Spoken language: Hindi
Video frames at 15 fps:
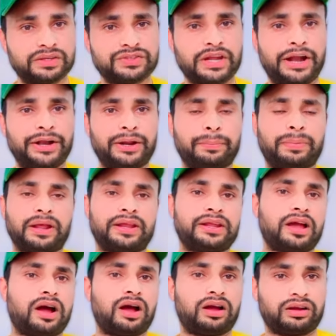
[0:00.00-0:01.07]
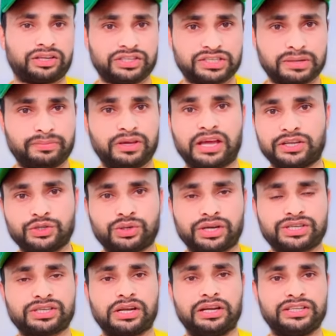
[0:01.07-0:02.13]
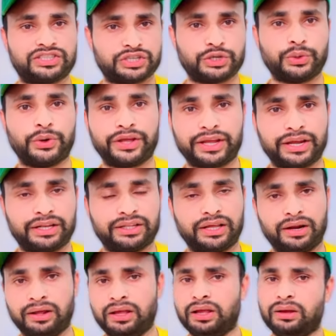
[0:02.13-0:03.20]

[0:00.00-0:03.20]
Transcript: सेंटर पे या किसी भी एजुकेशनल इंस्टीट्यूट के अंदर